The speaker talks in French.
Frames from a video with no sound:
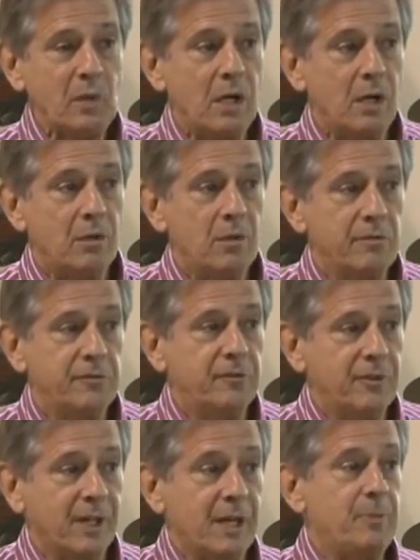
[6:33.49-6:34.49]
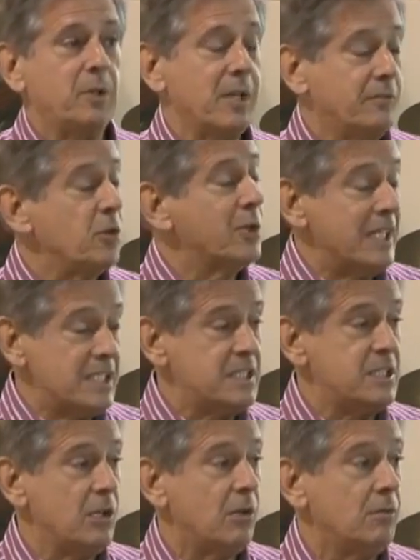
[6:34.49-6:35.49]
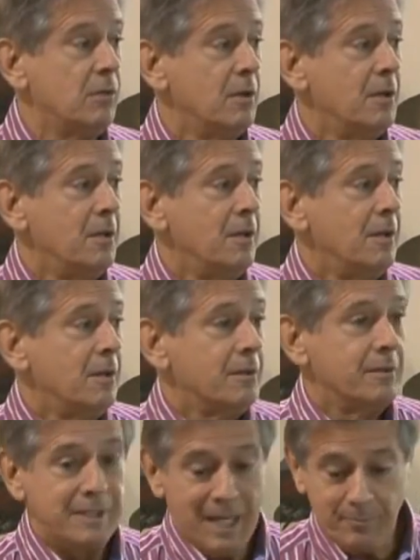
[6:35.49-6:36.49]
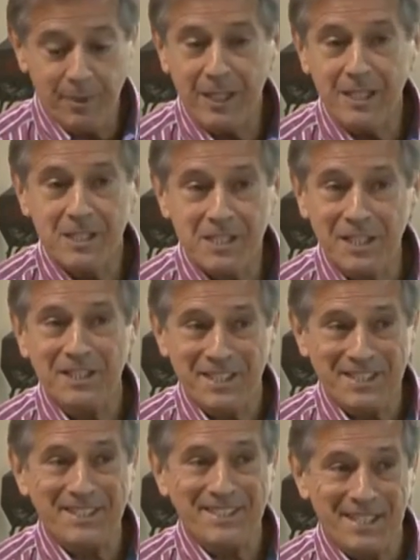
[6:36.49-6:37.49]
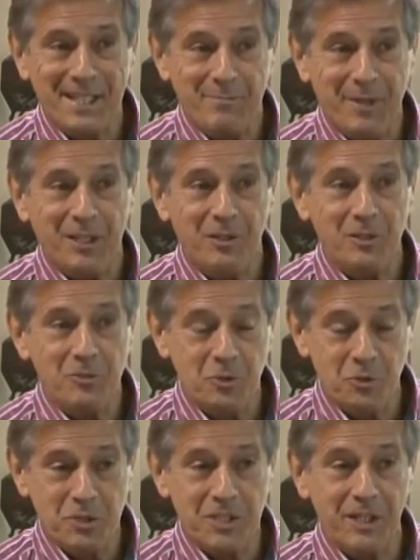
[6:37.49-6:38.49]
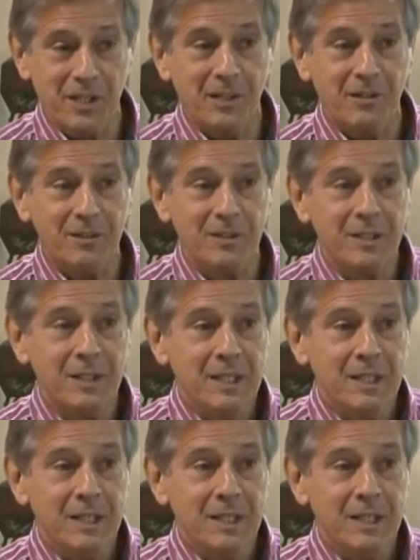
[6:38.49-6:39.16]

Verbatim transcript: euh, répondre à vos questions d'après ce qui est écrit dans la parole du Seigneur.